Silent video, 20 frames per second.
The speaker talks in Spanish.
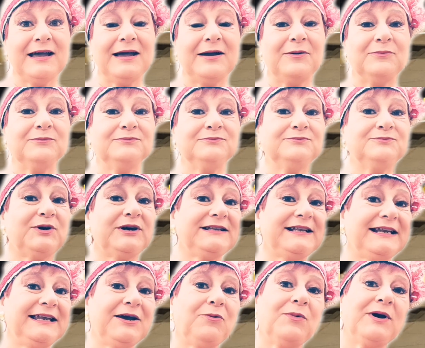Mm, pues
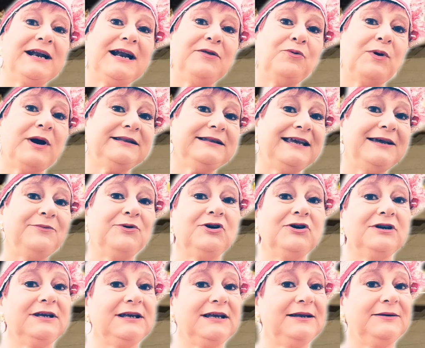tenía un canal
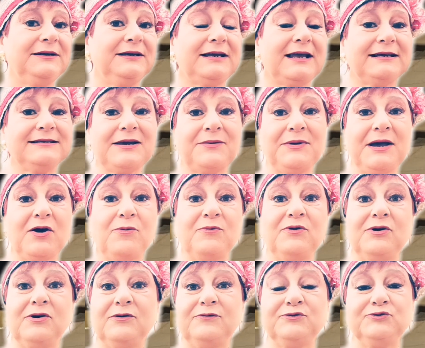educativo y ya sabía
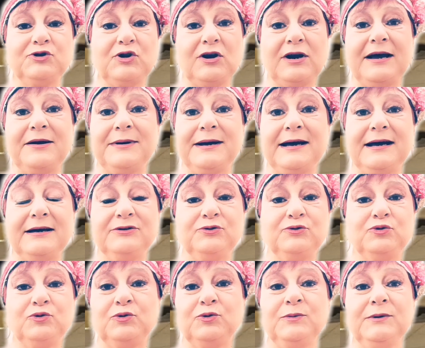cómo funcionaba
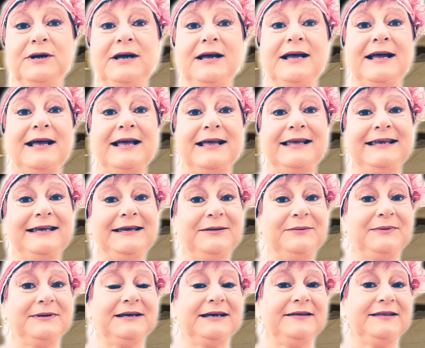YouTube y
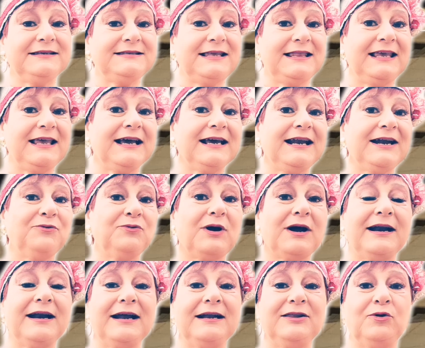me decidí a crear un
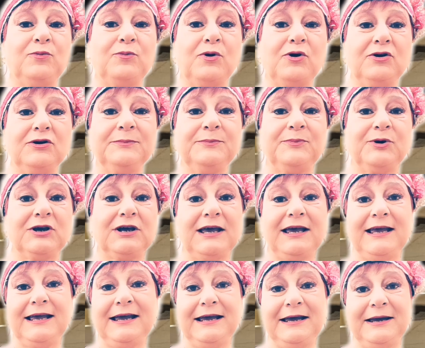canal de humor
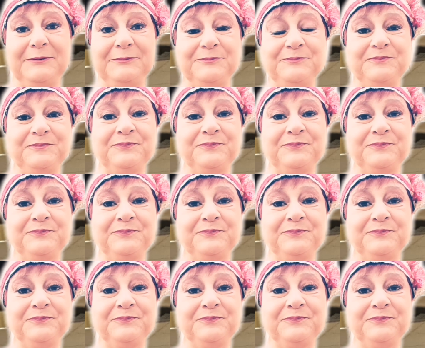porque